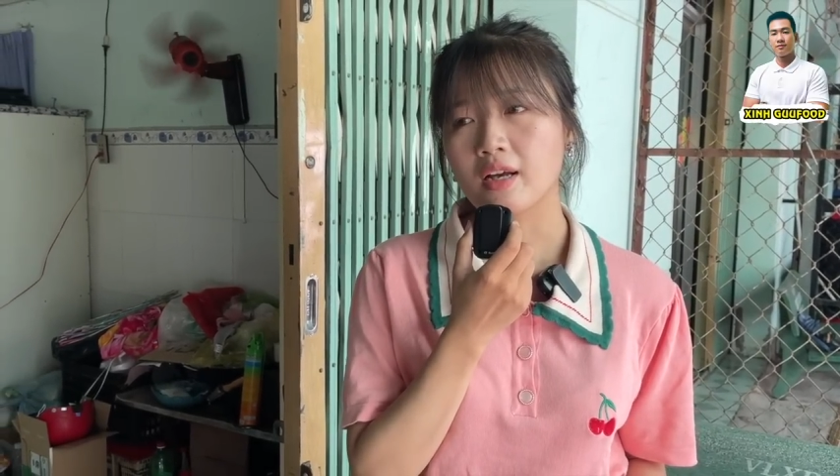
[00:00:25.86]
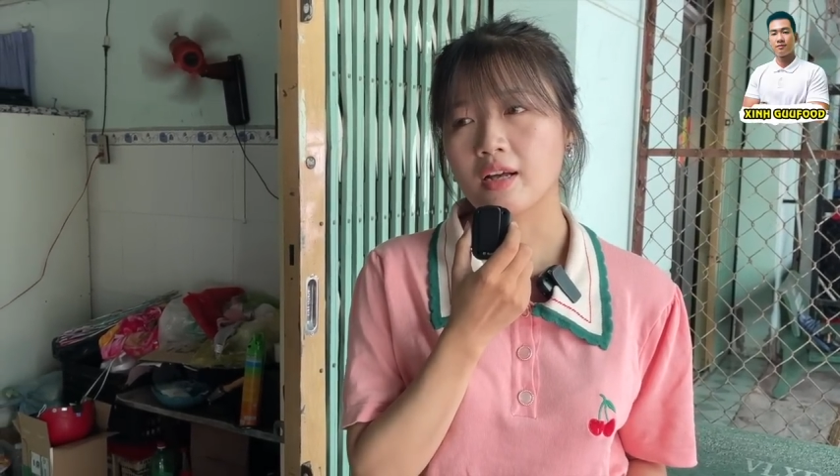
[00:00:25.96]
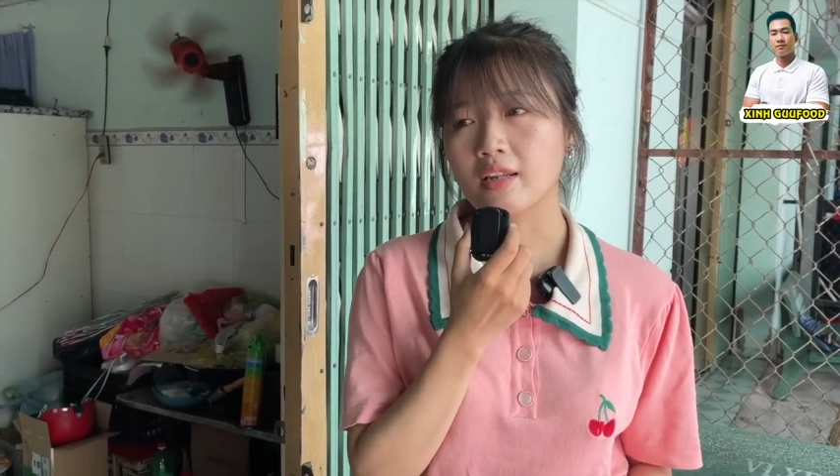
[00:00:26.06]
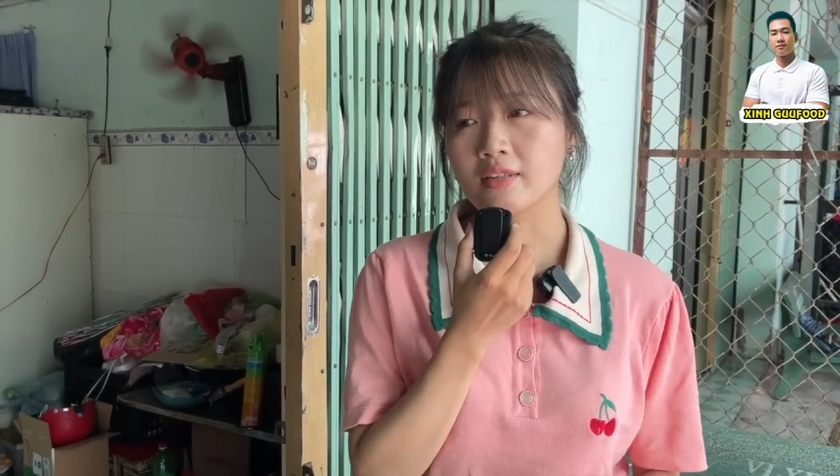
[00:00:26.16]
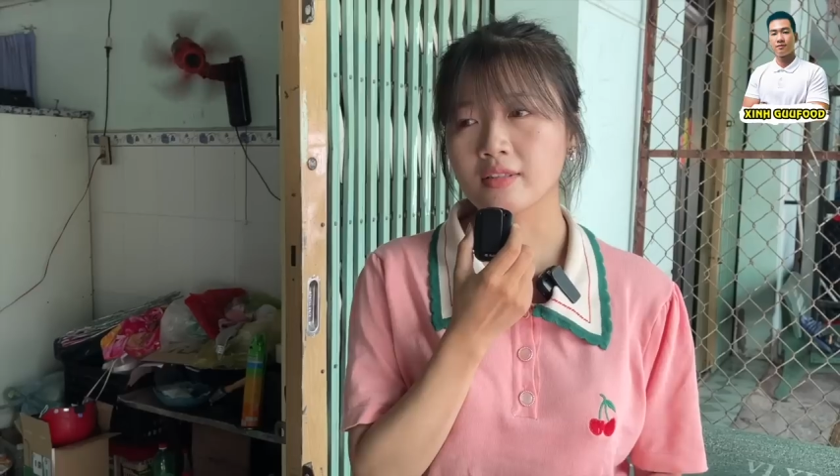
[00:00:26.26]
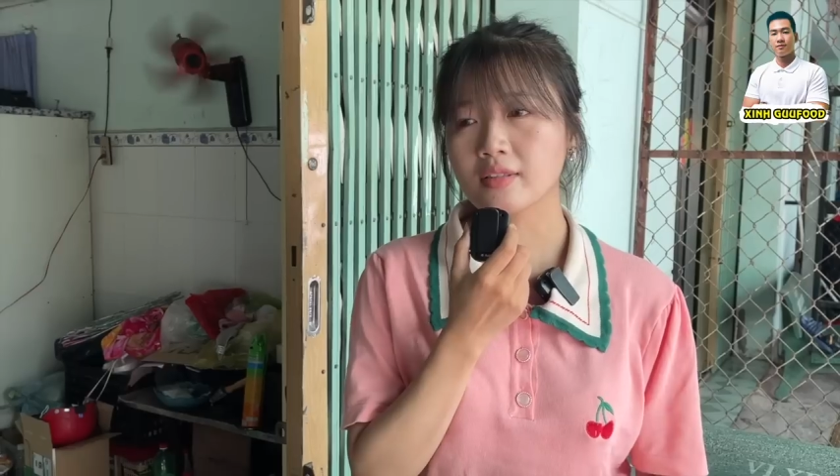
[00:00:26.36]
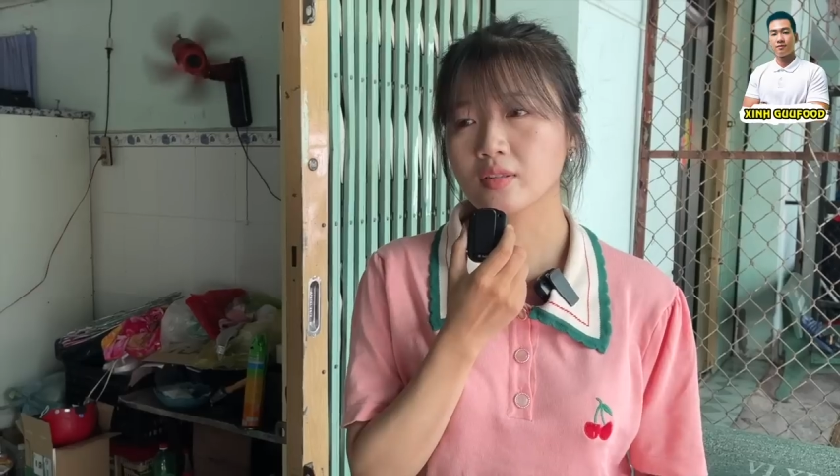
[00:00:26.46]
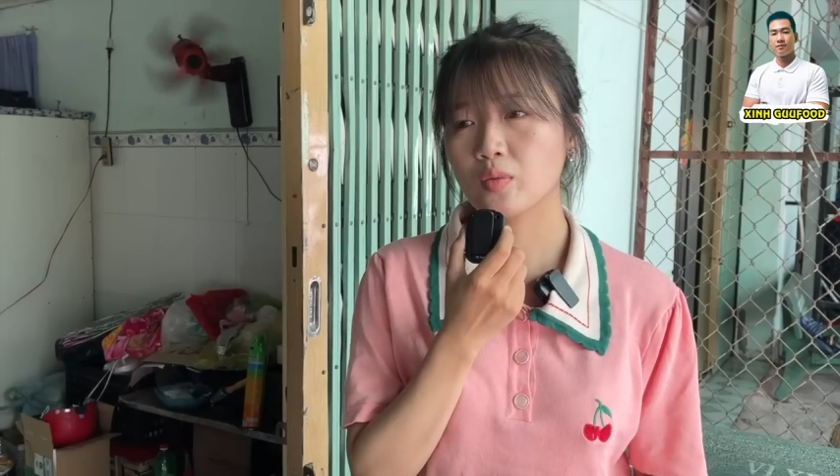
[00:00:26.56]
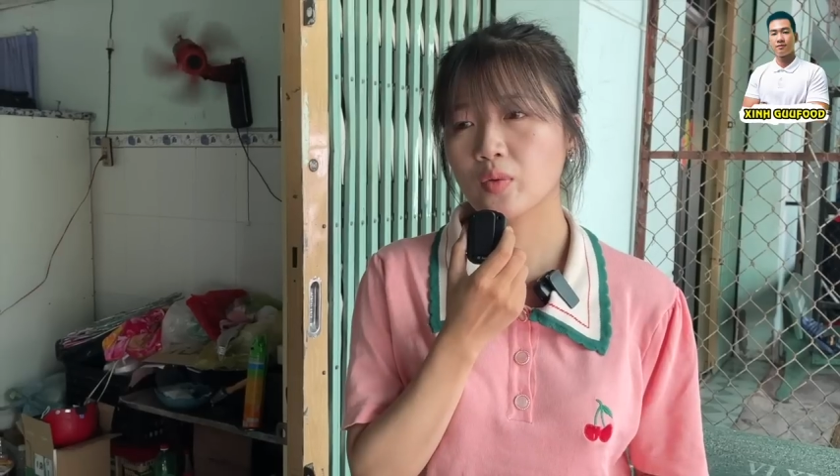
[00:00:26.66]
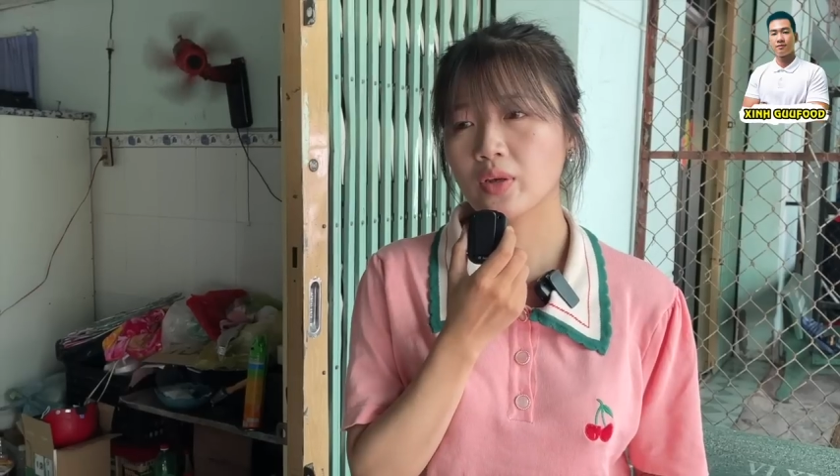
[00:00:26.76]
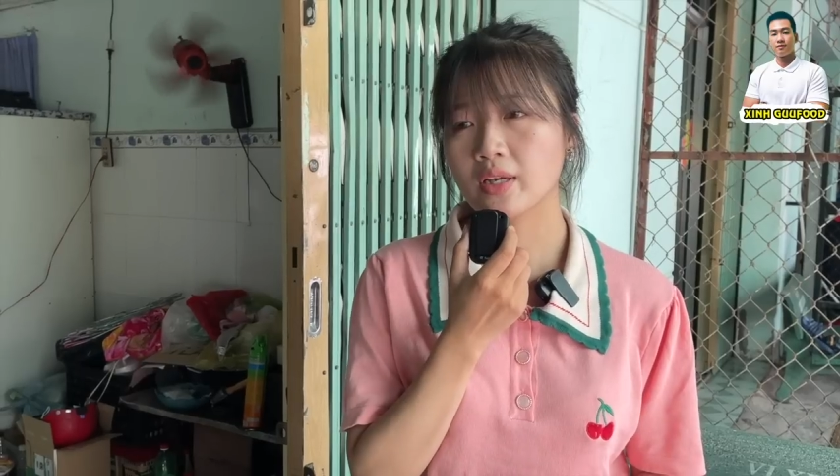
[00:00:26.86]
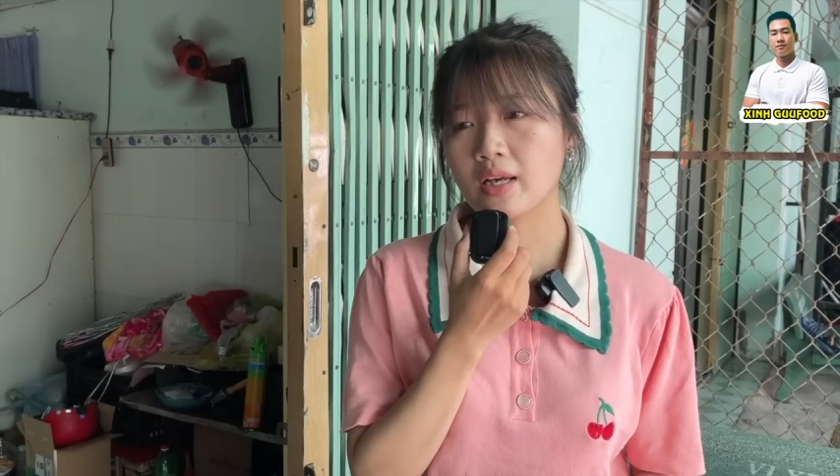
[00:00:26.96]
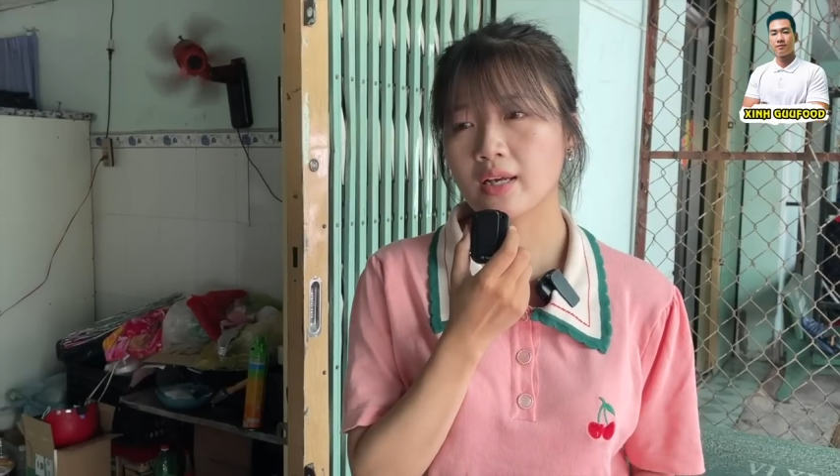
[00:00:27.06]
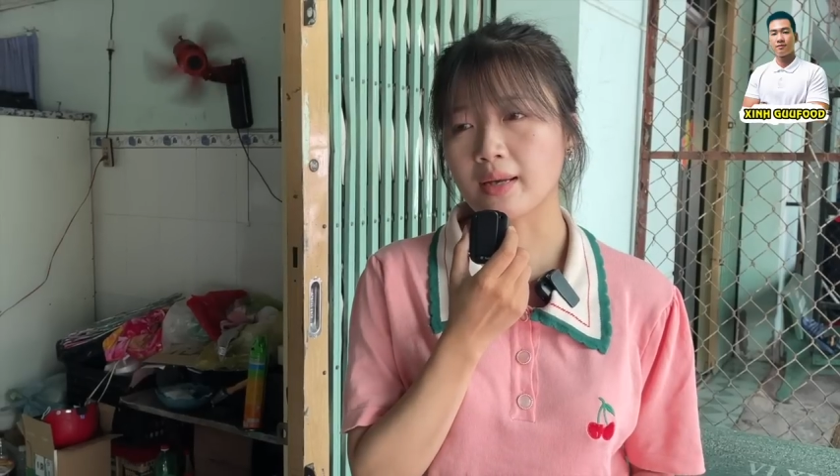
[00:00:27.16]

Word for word: à, lần trước Thu Uyên à,